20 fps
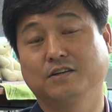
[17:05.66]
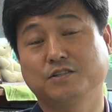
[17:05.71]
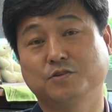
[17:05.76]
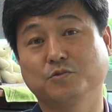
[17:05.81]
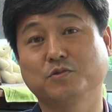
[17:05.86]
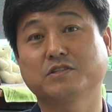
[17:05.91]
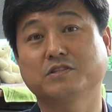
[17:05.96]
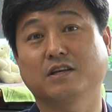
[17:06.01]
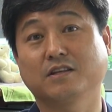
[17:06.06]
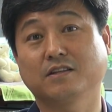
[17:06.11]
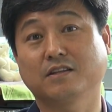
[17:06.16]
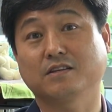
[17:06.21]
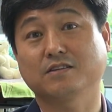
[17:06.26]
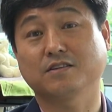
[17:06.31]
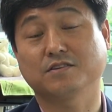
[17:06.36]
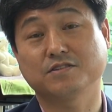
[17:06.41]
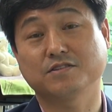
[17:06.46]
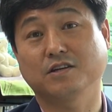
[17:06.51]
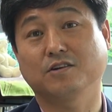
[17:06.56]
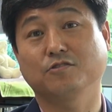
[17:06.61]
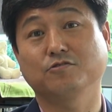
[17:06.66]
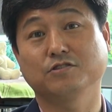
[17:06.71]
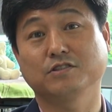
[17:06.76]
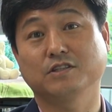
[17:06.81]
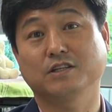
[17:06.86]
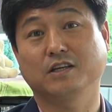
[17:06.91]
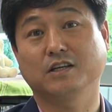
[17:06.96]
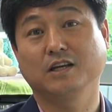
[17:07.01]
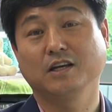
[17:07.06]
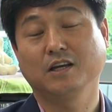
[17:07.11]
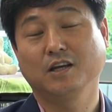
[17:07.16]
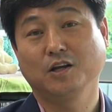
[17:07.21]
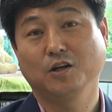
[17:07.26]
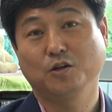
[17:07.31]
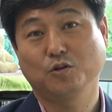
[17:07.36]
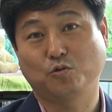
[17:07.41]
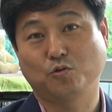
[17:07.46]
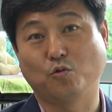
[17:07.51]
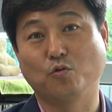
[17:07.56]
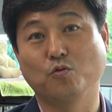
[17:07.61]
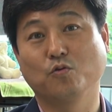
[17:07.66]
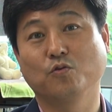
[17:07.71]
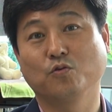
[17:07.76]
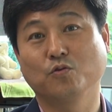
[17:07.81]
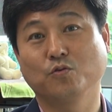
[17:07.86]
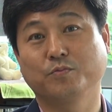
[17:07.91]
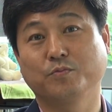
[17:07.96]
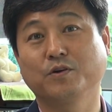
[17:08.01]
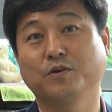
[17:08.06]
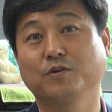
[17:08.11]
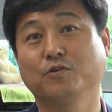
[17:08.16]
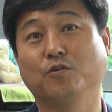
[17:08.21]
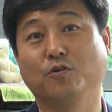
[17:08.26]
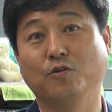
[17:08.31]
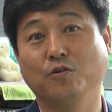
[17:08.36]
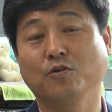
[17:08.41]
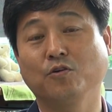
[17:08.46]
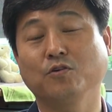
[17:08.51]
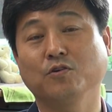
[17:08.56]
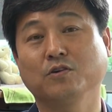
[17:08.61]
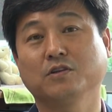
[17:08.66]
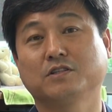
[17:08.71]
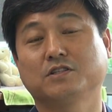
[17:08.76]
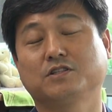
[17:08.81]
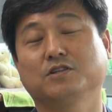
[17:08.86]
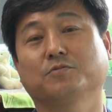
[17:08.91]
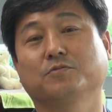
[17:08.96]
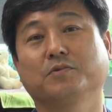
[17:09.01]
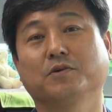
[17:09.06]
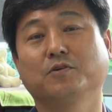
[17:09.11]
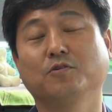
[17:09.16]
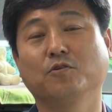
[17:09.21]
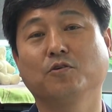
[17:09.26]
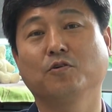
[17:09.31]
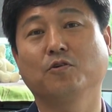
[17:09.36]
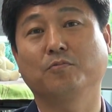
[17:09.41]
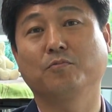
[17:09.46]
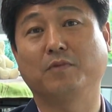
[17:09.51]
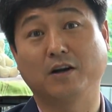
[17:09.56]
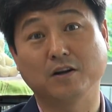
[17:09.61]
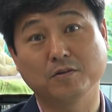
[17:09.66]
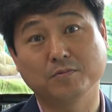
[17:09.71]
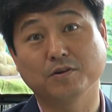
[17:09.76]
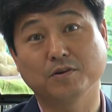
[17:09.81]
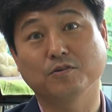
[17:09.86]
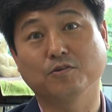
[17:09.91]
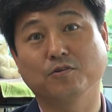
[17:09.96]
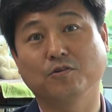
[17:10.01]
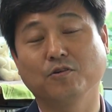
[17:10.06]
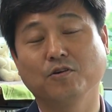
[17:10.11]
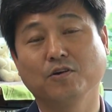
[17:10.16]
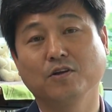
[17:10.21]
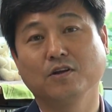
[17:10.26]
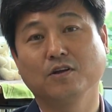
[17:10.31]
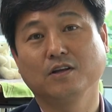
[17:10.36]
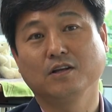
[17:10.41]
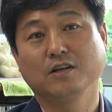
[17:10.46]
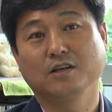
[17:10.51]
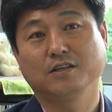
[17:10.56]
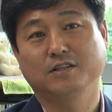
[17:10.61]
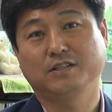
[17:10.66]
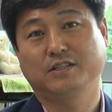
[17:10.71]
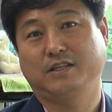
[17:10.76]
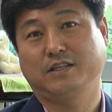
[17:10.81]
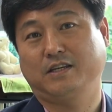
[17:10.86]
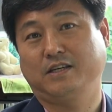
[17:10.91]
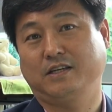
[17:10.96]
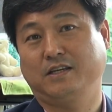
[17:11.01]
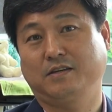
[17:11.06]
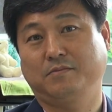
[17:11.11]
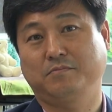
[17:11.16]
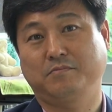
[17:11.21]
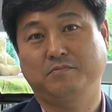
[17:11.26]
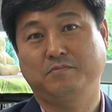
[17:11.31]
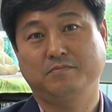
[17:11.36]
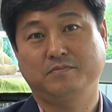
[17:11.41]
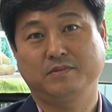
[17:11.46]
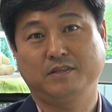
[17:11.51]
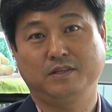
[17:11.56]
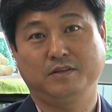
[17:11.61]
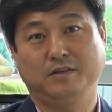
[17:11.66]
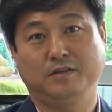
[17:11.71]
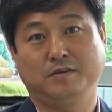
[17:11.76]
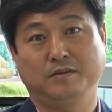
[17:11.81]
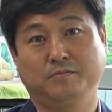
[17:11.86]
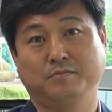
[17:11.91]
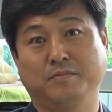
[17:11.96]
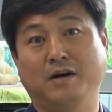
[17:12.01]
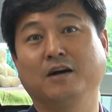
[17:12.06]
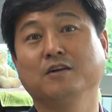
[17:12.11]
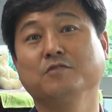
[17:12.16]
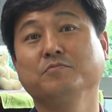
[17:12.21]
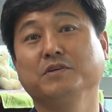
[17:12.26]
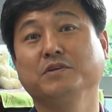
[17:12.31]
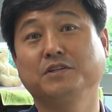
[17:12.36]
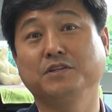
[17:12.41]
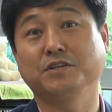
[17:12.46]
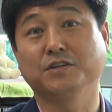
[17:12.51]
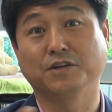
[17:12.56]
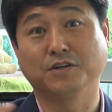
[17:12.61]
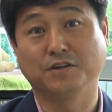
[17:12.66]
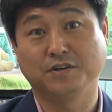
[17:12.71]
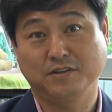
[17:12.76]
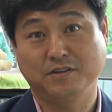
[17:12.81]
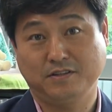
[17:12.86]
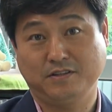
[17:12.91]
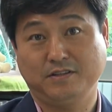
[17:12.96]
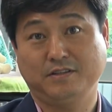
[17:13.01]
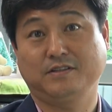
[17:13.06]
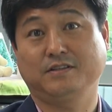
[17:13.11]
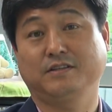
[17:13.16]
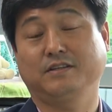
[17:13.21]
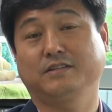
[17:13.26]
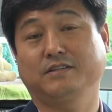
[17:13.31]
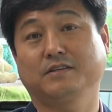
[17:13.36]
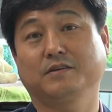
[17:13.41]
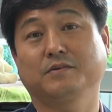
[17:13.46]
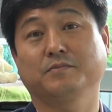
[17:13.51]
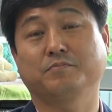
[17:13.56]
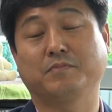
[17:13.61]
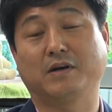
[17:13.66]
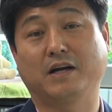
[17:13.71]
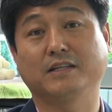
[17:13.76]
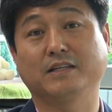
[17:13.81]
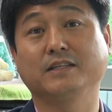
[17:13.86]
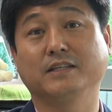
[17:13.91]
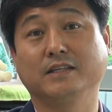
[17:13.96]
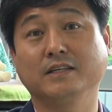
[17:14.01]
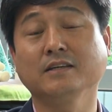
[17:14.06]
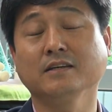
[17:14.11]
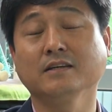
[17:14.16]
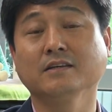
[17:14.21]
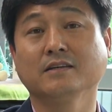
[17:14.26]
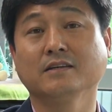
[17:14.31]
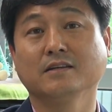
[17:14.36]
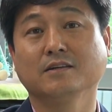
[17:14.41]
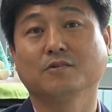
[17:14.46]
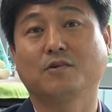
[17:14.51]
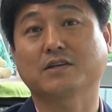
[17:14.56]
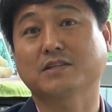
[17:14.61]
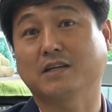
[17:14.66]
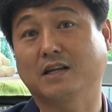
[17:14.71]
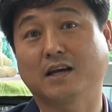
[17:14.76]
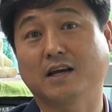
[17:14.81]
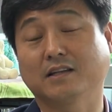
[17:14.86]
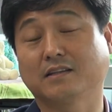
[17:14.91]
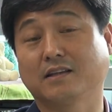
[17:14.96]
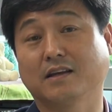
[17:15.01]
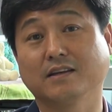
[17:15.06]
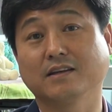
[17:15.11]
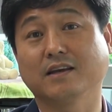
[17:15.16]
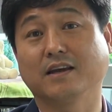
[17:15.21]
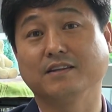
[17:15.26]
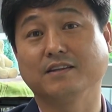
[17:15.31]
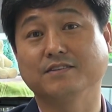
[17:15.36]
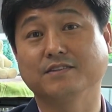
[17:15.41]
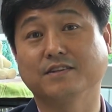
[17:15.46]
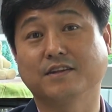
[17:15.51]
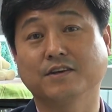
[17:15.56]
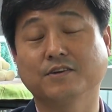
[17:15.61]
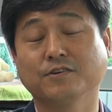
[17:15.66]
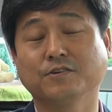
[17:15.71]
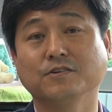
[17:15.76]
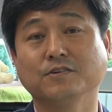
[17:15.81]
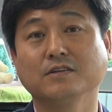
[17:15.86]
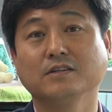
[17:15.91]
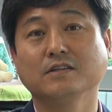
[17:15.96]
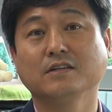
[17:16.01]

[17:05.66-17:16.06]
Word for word: 지원센터 설치하고 이제 동별로, 지역별로, 마을별로 이제 이 마을미디어 이런 게 이제 많이 확산하겠다 이런 게 있는데요.